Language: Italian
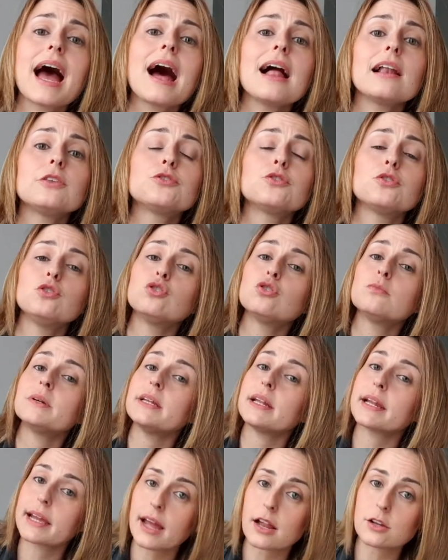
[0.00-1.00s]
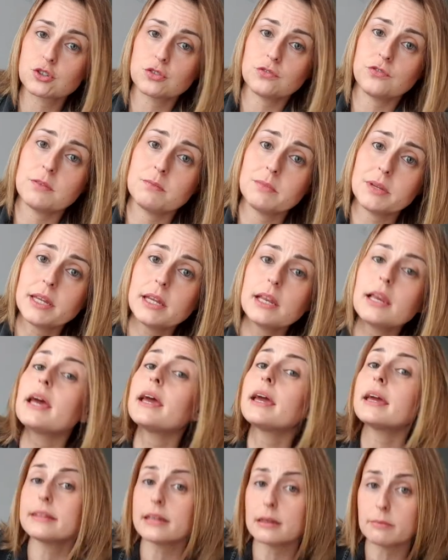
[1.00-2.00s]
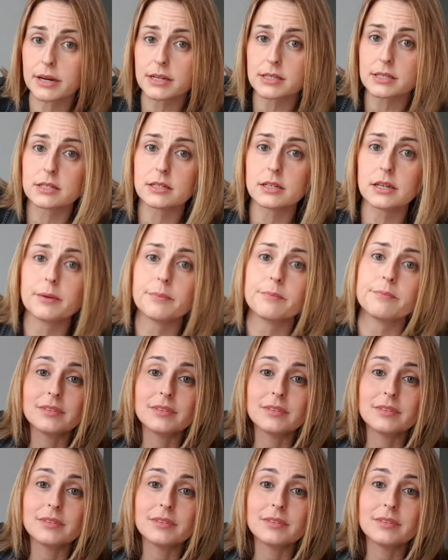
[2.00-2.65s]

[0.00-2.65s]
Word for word: alto il nome del calcio femminile e del Brasile.